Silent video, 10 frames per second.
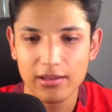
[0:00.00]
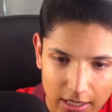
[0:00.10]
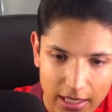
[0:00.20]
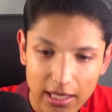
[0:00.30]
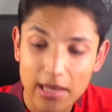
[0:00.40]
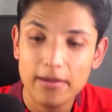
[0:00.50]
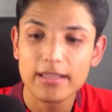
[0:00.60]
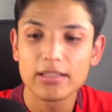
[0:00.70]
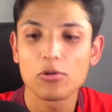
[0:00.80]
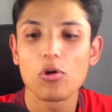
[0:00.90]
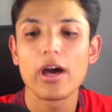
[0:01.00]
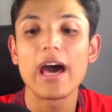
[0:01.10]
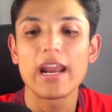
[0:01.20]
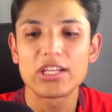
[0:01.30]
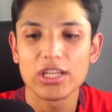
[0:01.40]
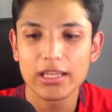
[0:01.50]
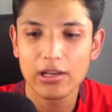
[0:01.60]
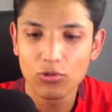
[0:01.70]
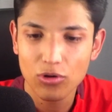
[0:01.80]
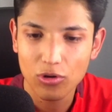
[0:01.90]
Y aquí lleven esta jugada Arché en
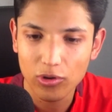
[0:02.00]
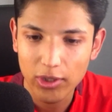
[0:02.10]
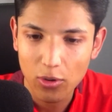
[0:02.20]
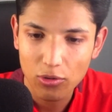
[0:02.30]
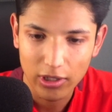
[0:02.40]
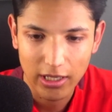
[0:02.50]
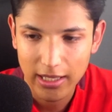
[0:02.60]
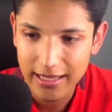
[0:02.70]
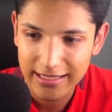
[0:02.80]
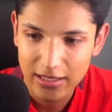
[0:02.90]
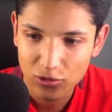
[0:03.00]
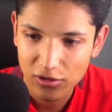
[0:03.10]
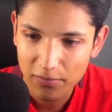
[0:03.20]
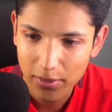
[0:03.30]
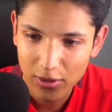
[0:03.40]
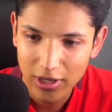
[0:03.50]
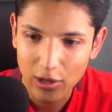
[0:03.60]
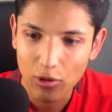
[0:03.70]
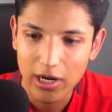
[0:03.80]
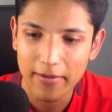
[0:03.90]
el uno contra uno, que aquí hacía su disparo y
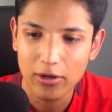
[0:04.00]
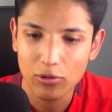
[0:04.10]
lograba